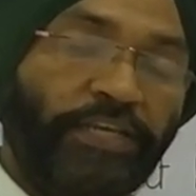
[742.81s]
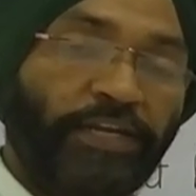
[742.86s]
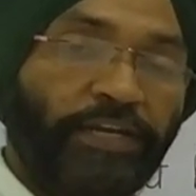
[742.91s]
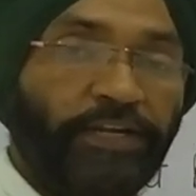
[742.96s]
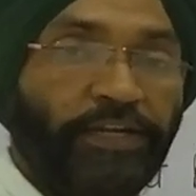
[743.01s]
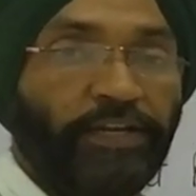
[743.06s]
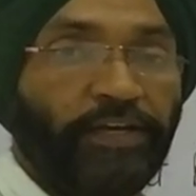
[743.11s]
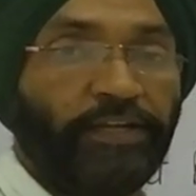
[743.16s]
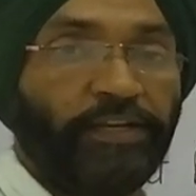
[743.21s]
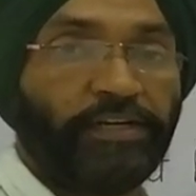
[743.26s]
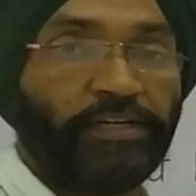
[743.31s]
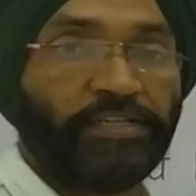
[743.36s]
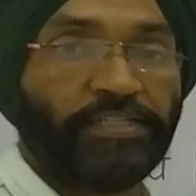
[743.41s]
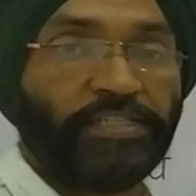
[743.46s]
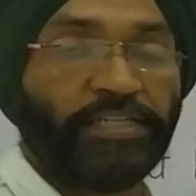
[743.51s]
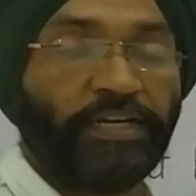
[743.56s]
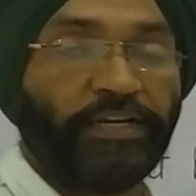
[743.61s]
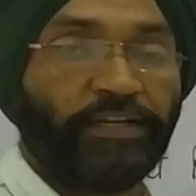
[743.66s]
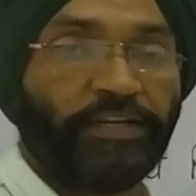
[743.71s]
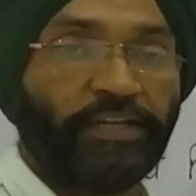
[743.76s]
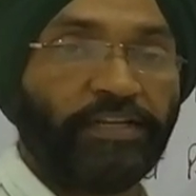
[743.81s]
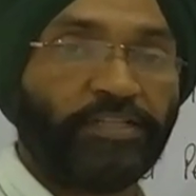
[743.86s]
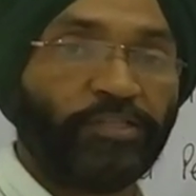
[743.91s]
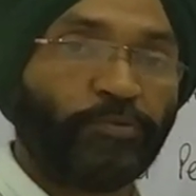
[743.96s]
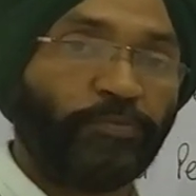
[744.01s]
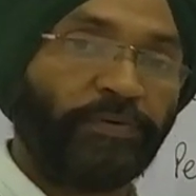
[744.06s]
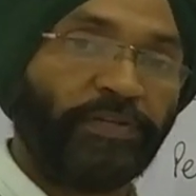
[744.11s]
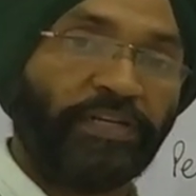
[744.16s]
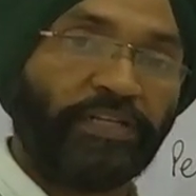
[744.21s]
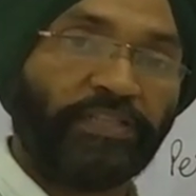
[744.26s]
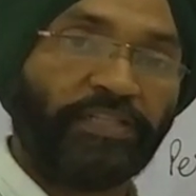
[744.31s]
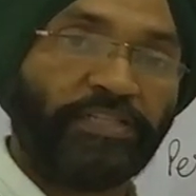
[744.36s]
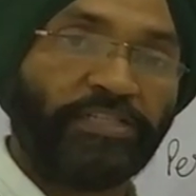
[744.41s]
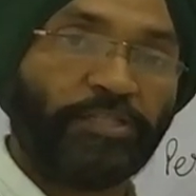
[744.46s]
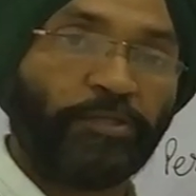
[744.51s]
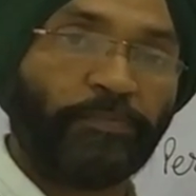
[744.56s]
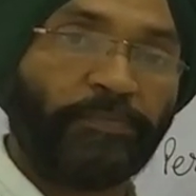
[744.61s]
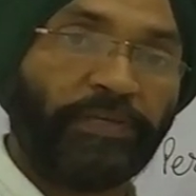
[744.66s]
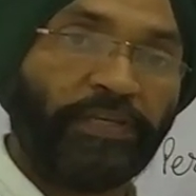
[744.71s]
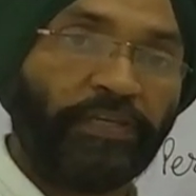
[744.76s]
इनडायरेक्ट सेंटेंस बनाते
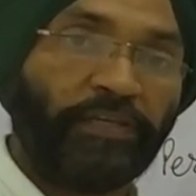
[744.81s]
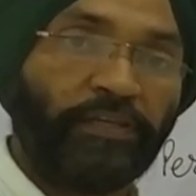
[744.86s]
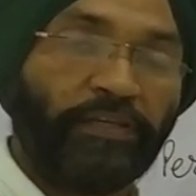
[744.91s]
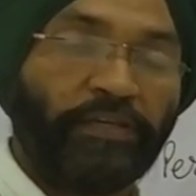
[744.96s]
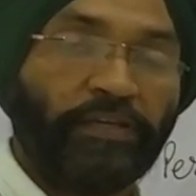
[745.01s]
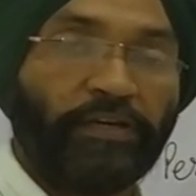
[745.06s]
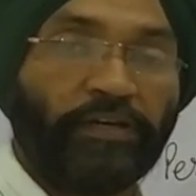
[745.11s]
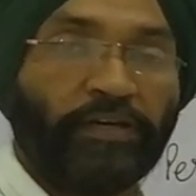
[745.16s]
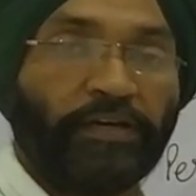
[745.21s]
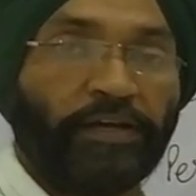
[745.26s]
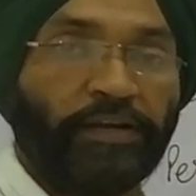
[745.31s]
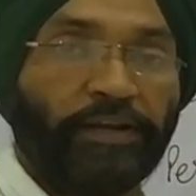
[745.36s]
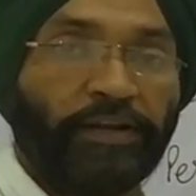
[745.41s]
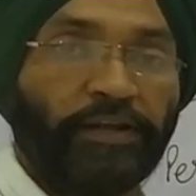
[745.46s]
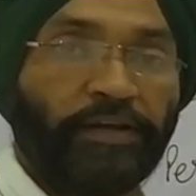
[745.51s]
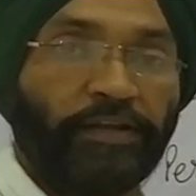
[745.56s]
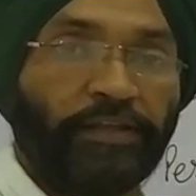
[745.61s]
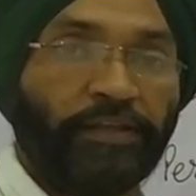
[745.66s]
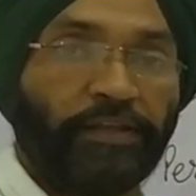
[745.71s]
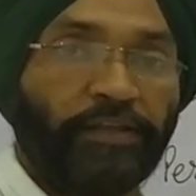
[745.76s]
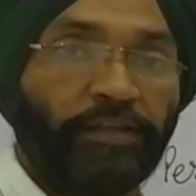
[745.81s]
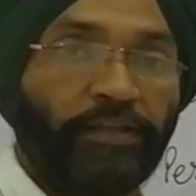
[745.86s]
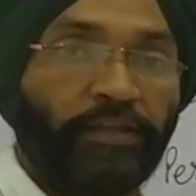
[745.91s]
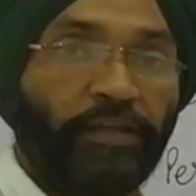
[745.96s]
समय करना है